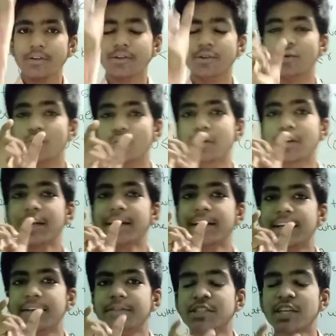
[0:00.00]

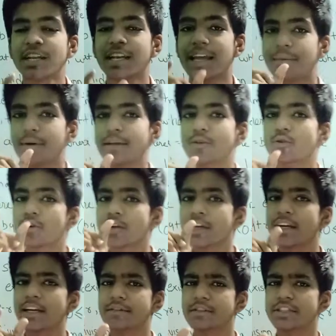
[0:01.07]
यूक्लिड डिवीजन लेमा
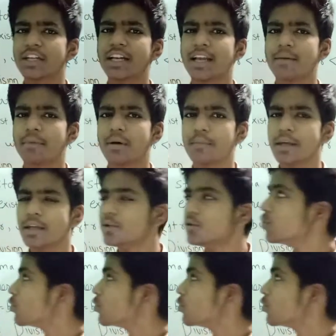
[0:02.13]
यूक्लिड डिवीजन लेमा में